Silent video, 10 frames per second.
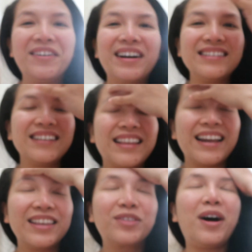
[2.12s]
tahu nggak sih
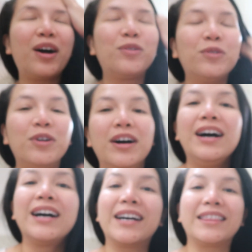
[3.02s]
tadi tuh aku
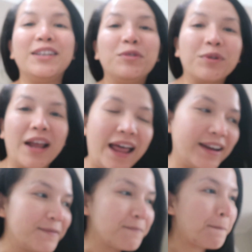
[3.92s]

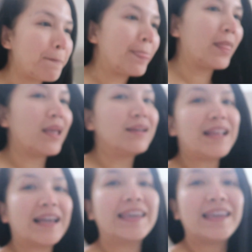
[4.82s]
ketiduran
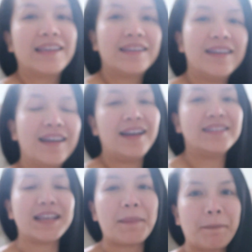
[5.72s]
saking
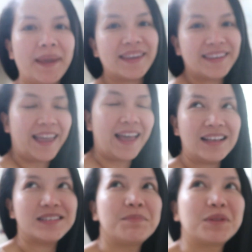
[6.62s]

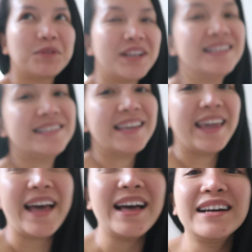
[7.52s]
capeknya. Sebetulnya sih
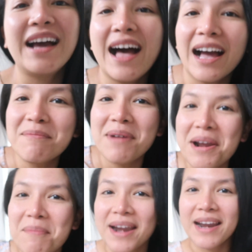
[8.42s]
ya nggak
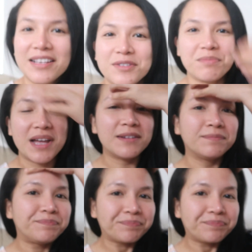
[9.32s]
kemana-mana, cuman